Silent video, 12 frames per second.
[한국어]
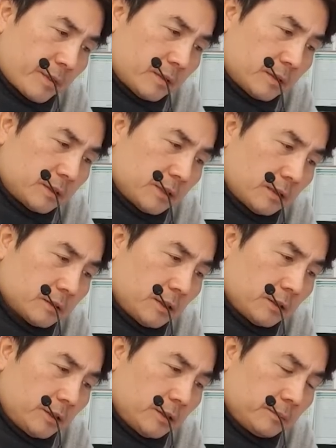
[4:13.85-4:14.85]
어,
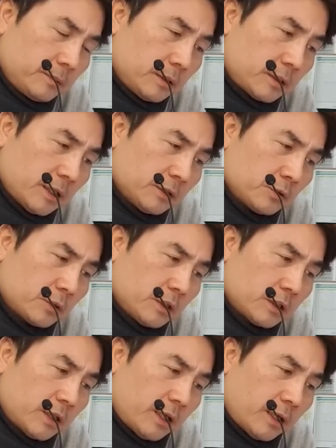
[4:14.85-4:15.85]
상장 기업은 계속
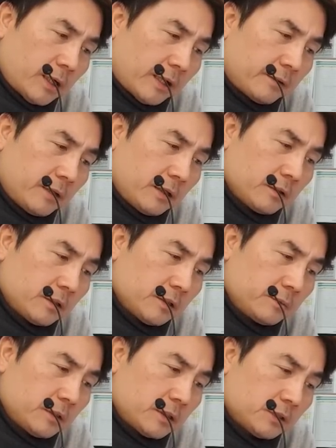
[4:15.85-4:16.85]
이렇게 안 되는
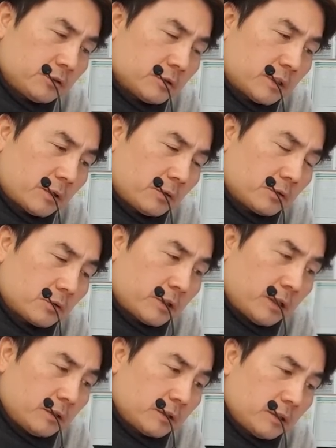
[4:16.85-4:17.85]
기업은 퇴출되고 또
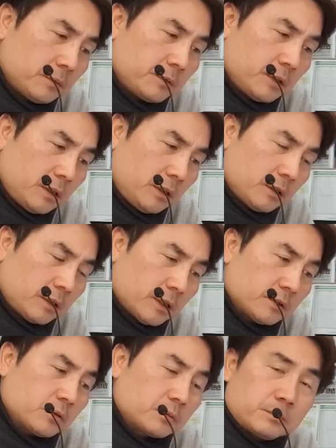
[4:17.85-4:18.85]
되는 기업들이
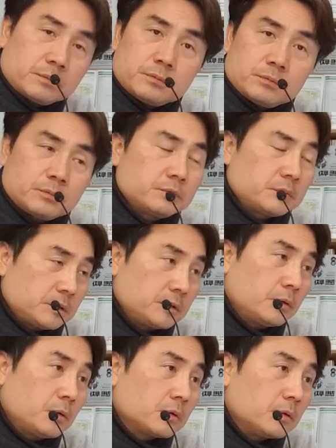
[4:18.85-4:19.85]
계속
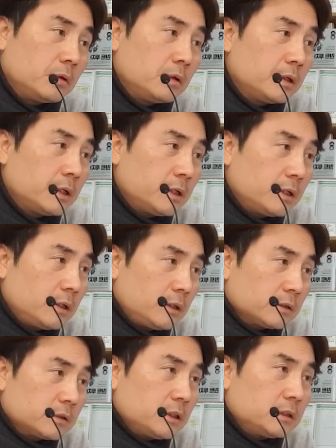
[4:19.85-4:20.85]
들어오고,
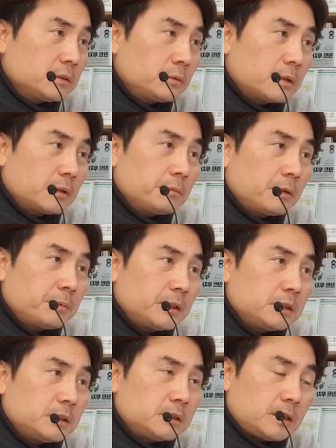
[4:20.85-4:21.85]
그래서 워런
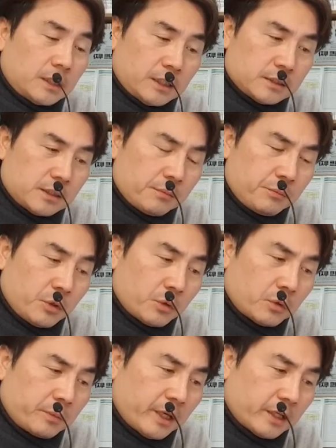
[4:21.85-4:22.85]
버핏이 이제 에스 앤 피
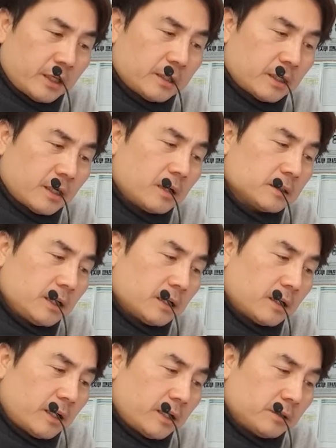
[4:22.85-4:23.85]
오백에다가
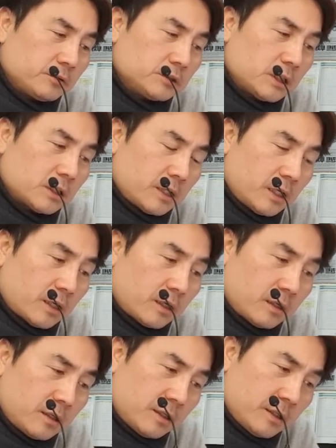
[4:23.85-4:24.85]
그냥 아예 투자를
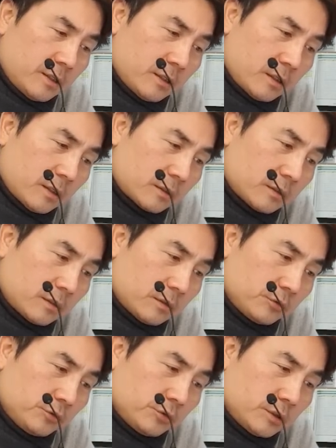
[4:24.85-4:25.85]
해라, 예,
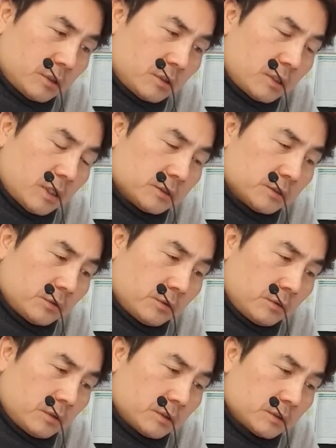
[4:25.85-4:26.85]
그런
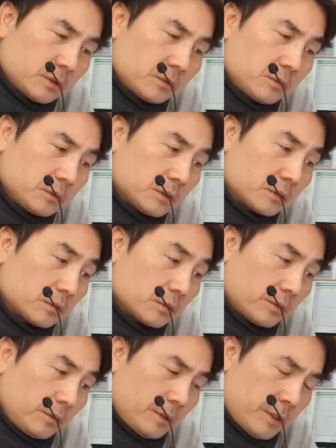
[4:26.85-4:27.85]
유언까지도 써놓을
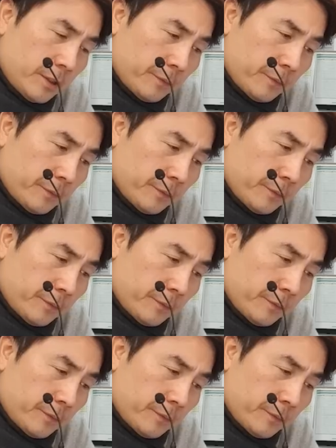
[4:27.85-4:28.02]
정도로